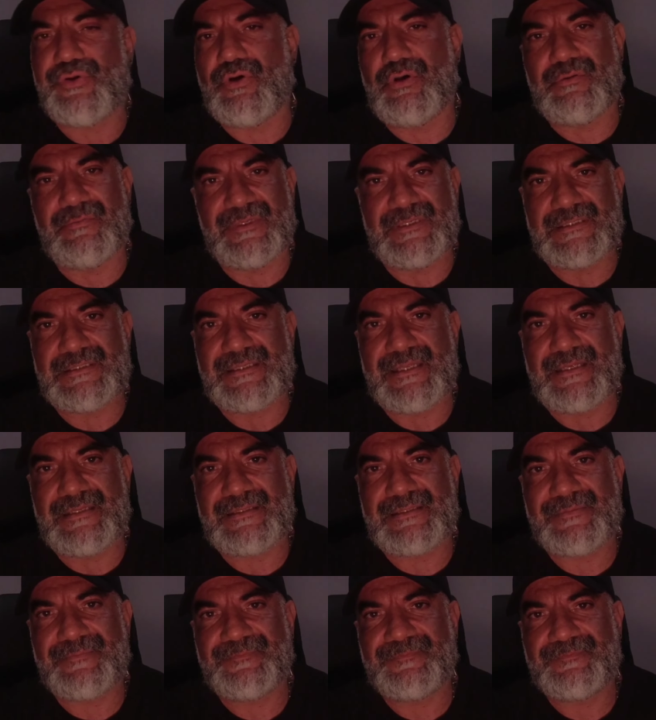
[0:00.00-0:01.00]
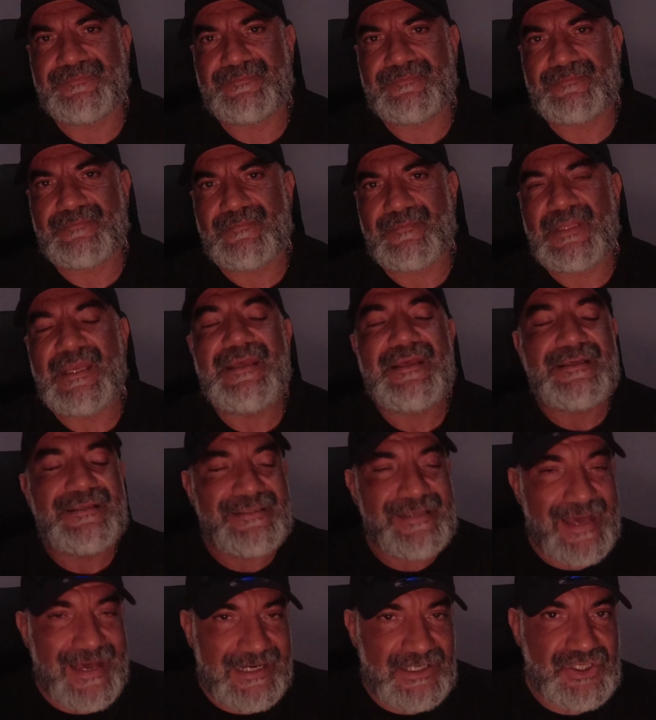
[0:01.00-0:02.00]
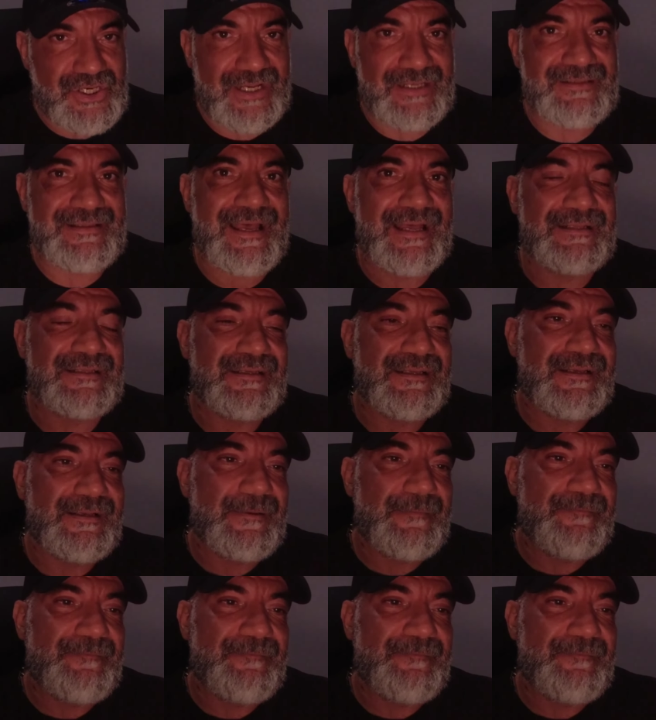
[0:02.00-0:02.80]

iyi olmanız lazım. Gerçekten